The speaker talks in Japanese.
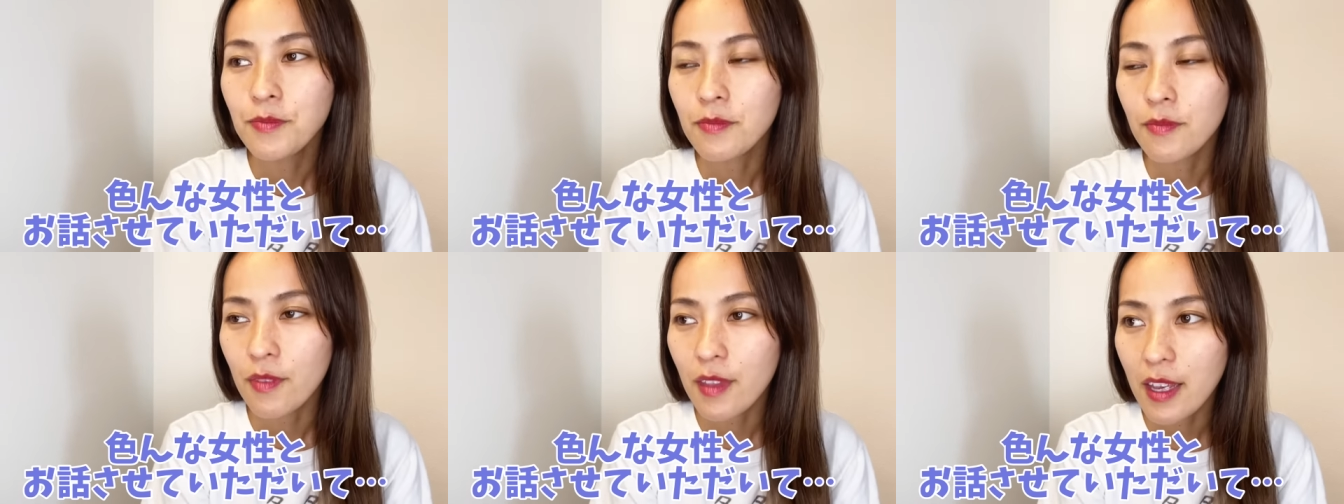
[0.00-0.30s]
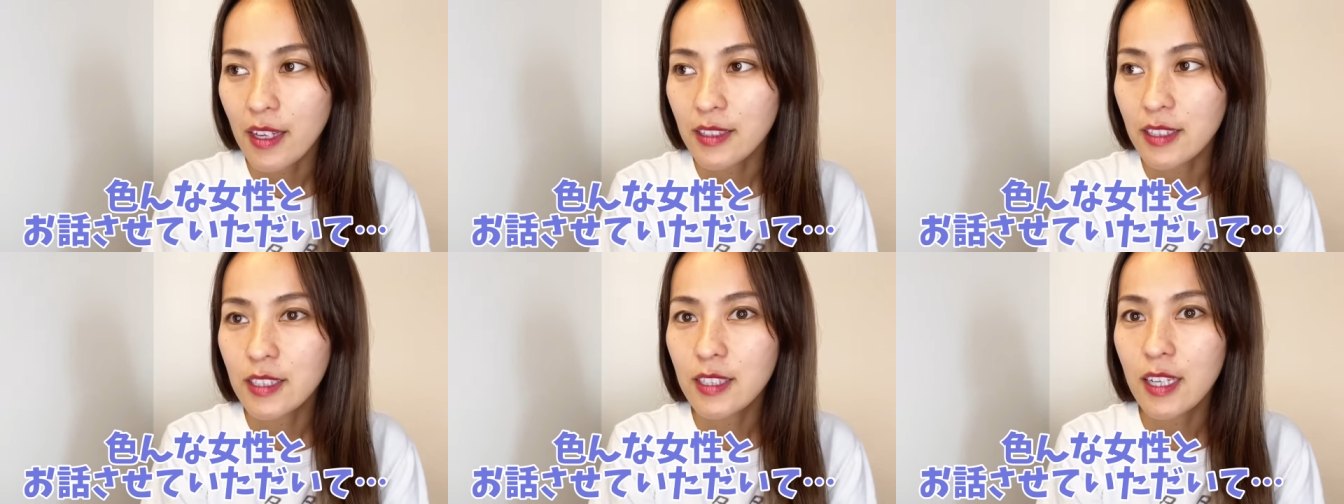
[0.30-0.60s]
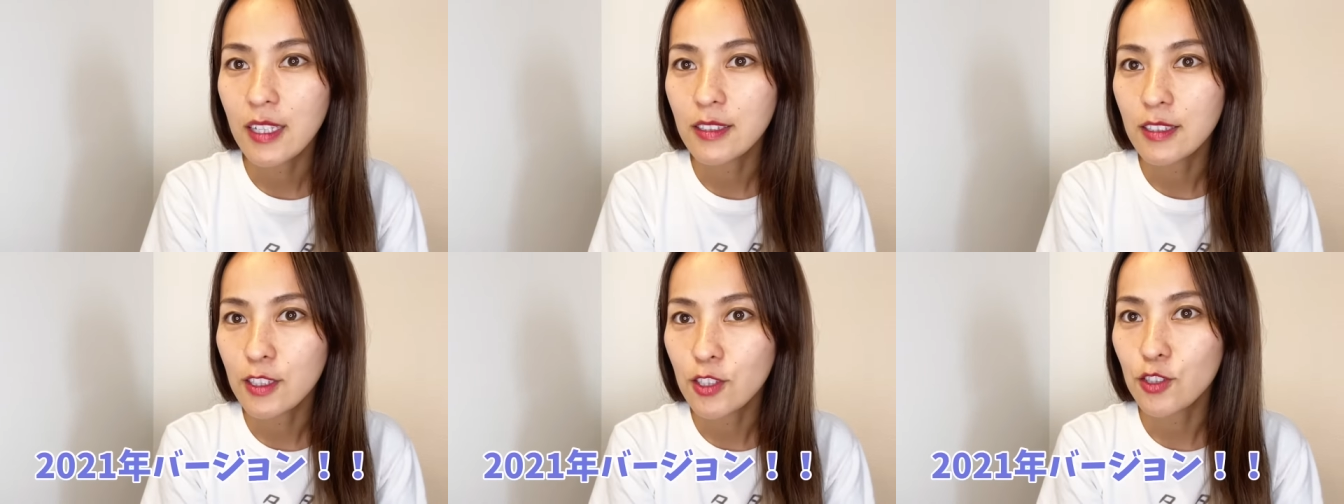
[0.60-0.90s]
で、
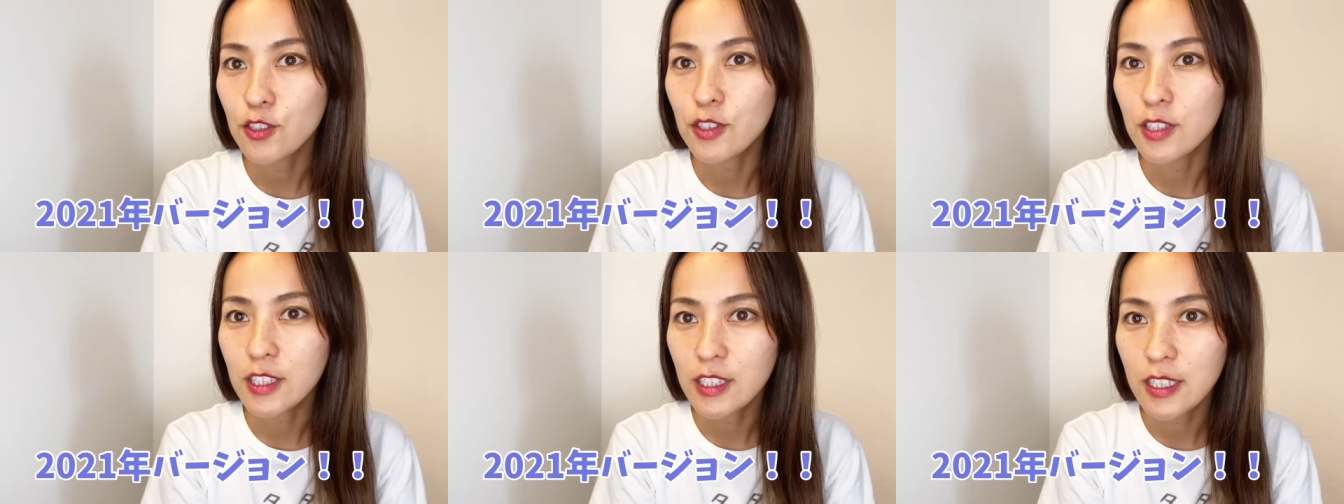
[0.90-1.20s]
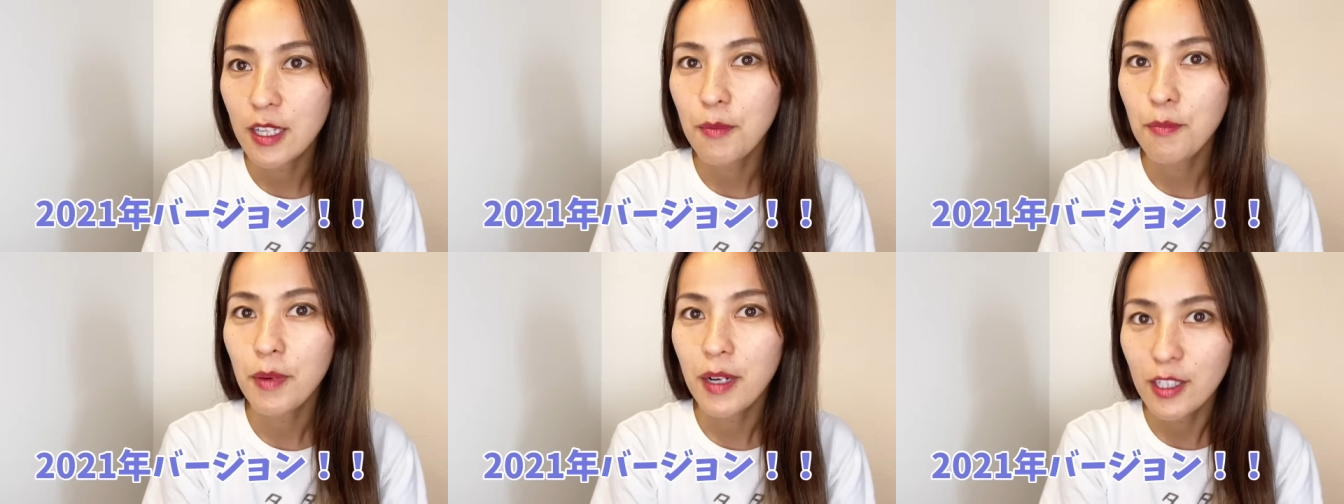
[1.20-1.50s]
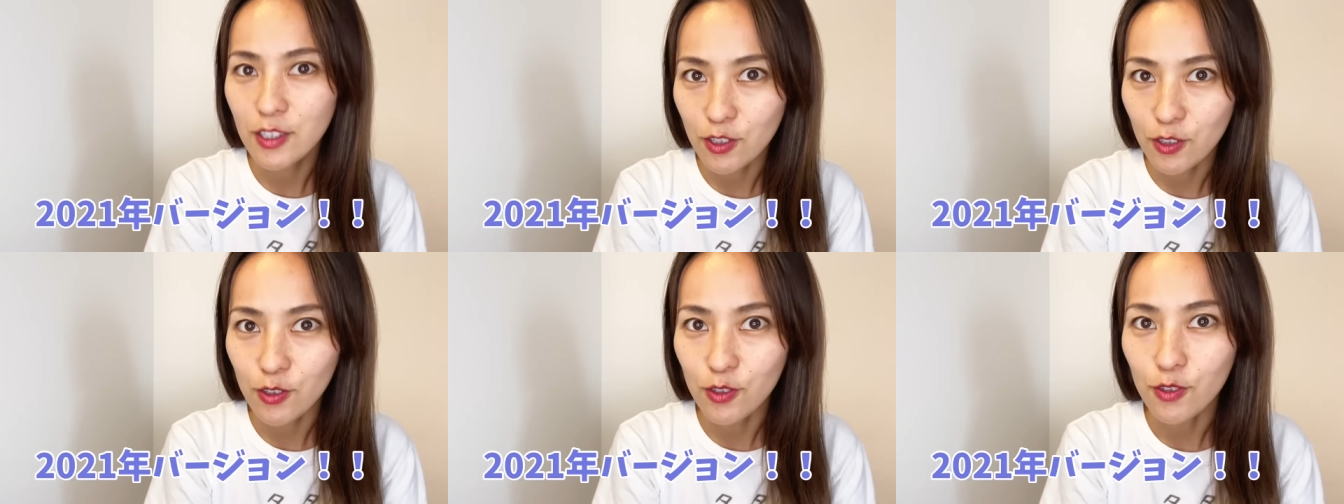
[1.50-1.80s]
2021年
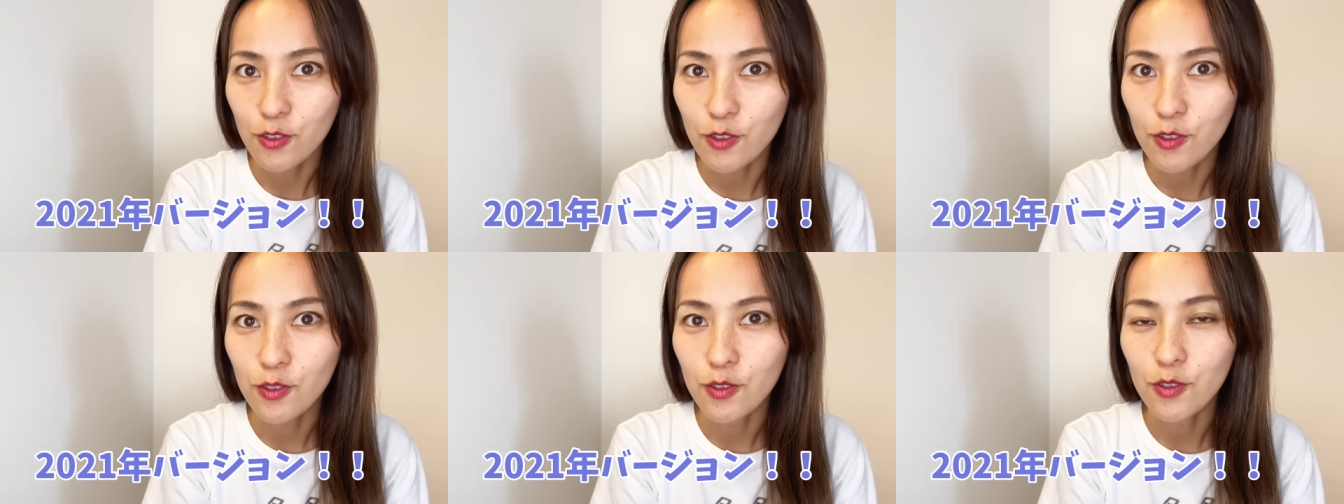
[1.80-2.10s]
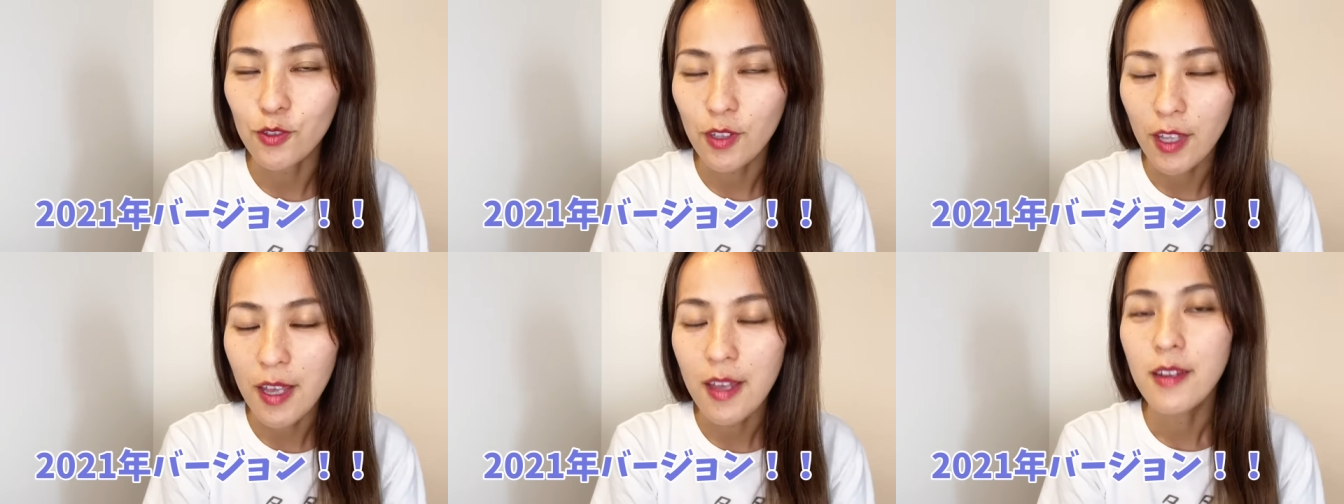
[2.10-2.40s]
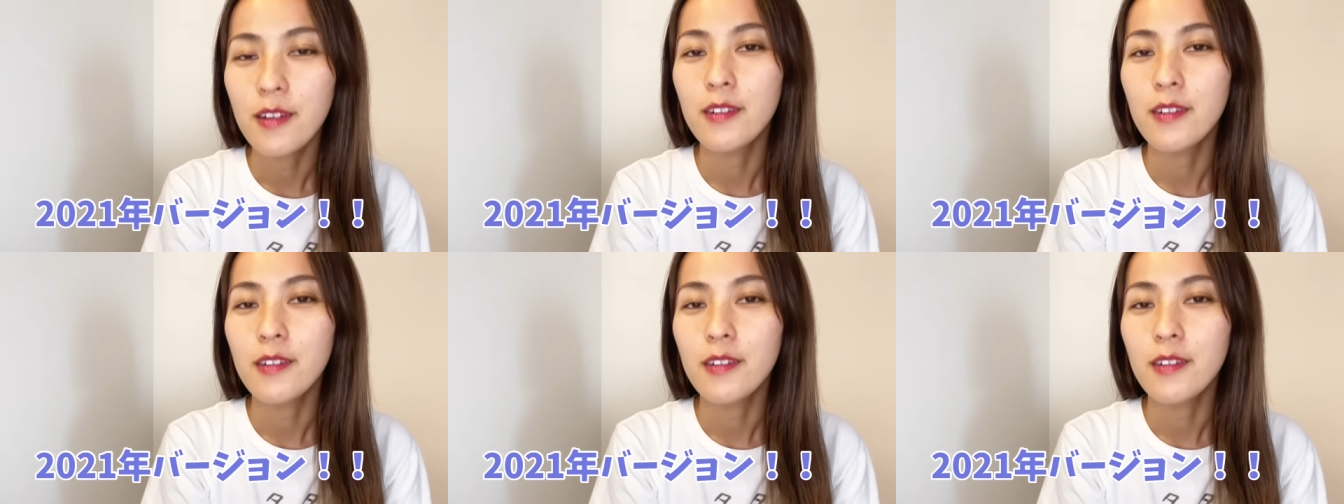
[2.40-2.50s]
バージョンということで、